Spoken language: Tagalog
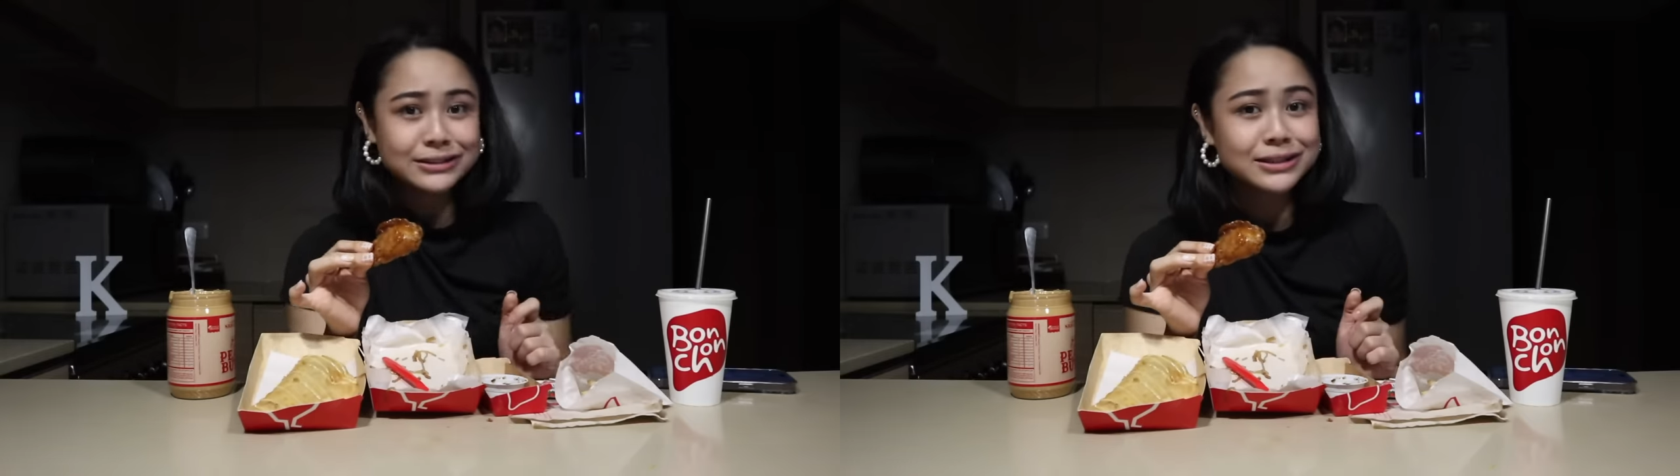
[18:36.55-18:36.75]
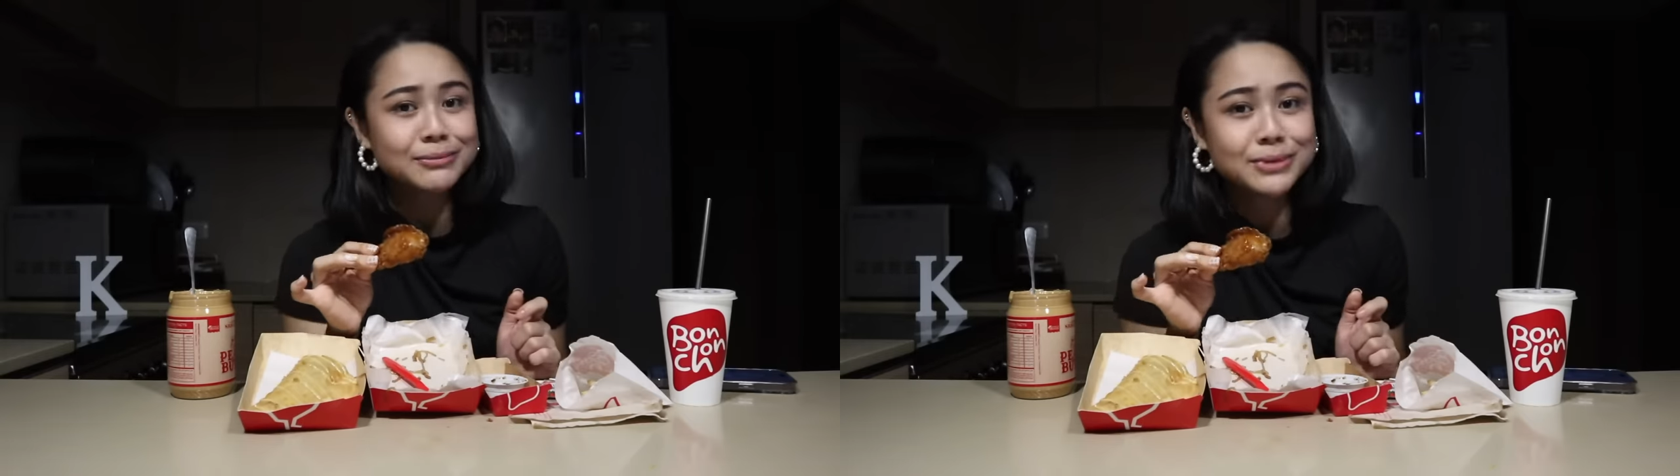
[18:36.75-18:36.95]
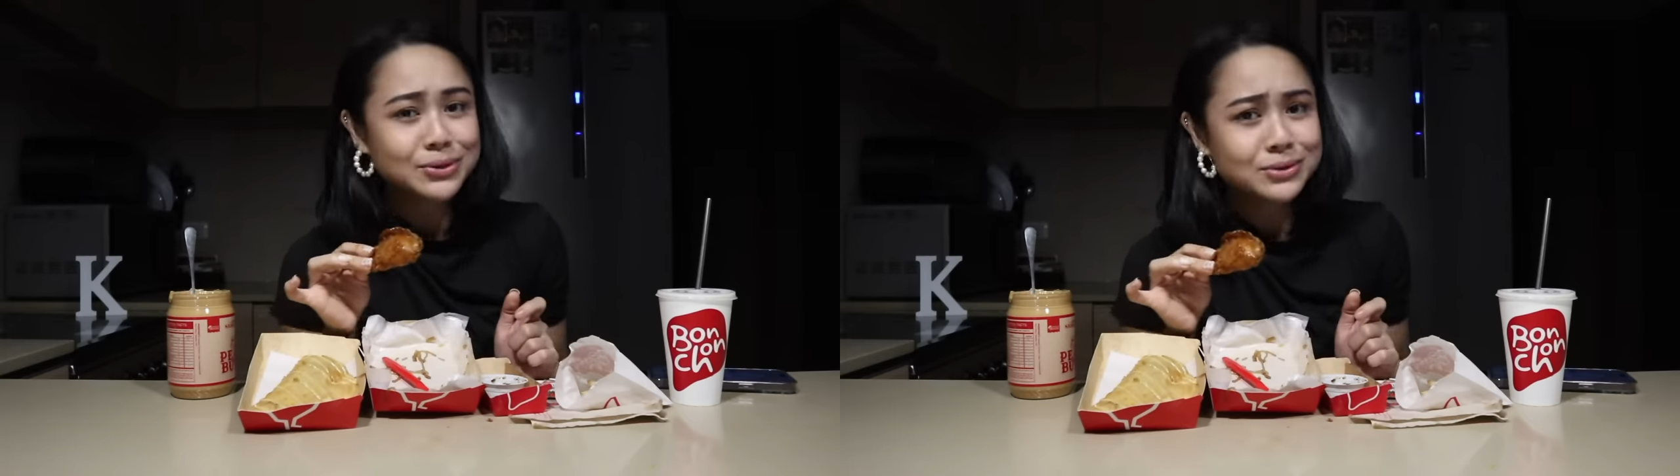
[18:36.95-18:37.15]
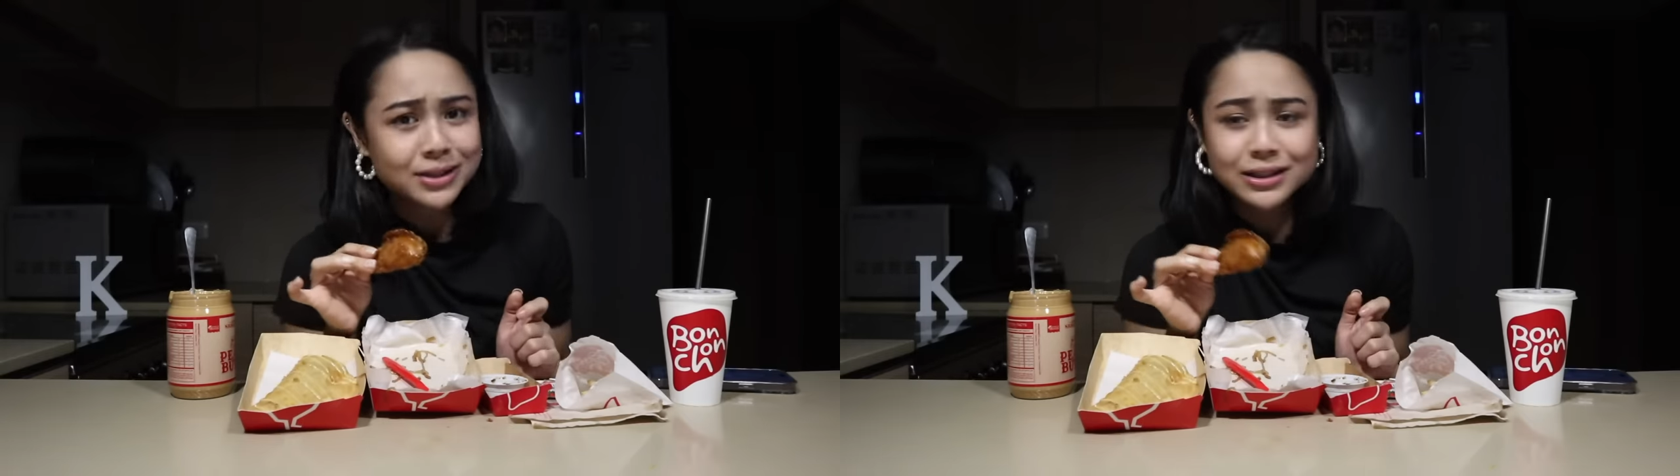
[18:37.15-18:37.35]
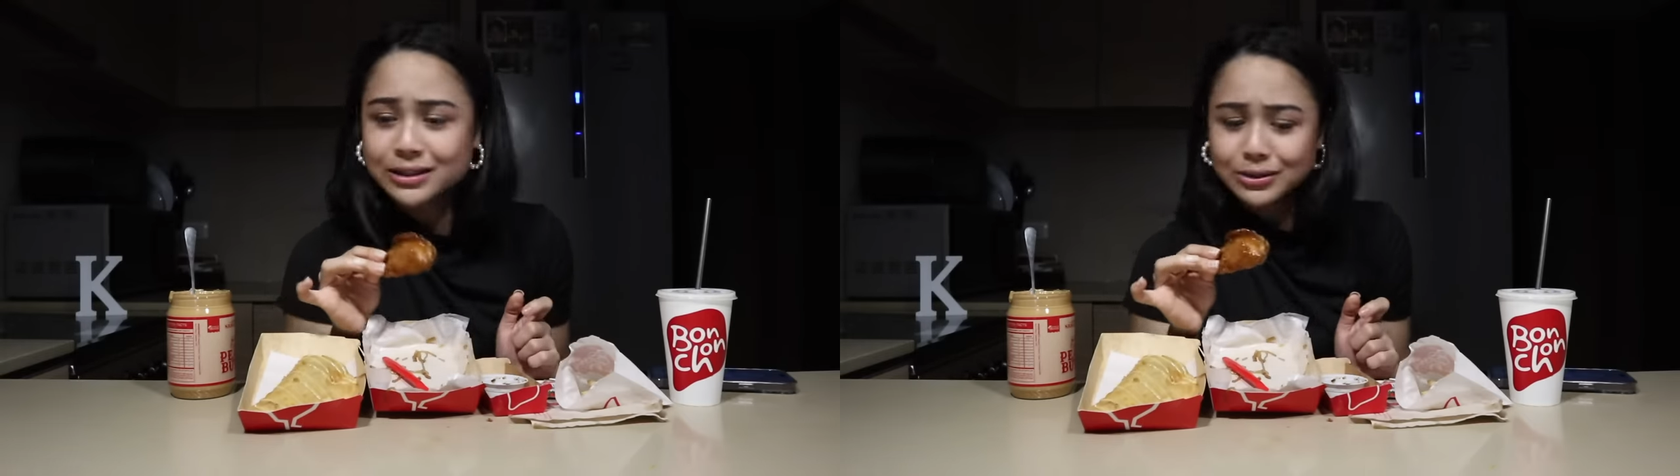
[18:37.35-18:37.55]
sabi ko
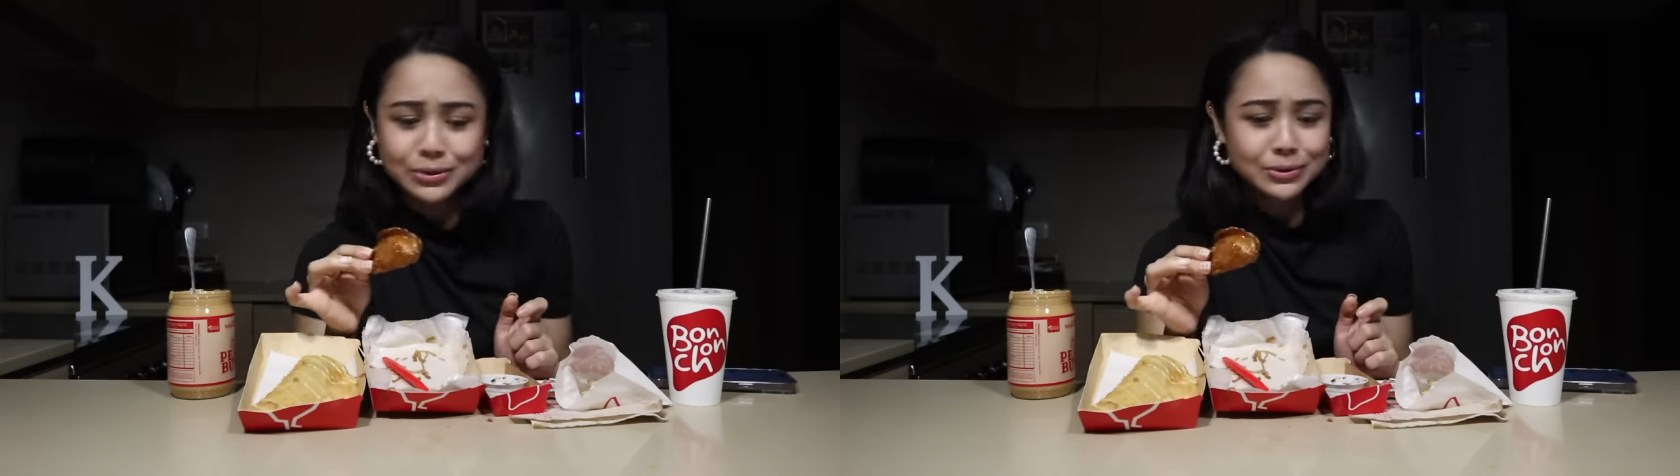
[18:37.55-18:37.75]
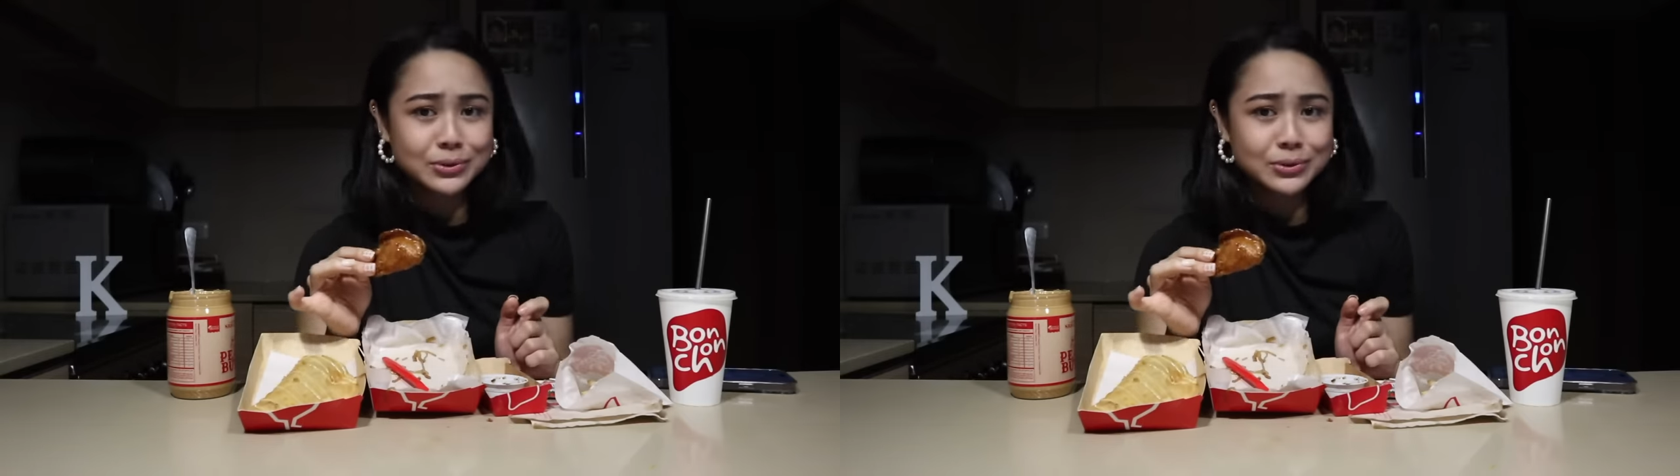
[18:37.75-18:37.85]
sa inyo,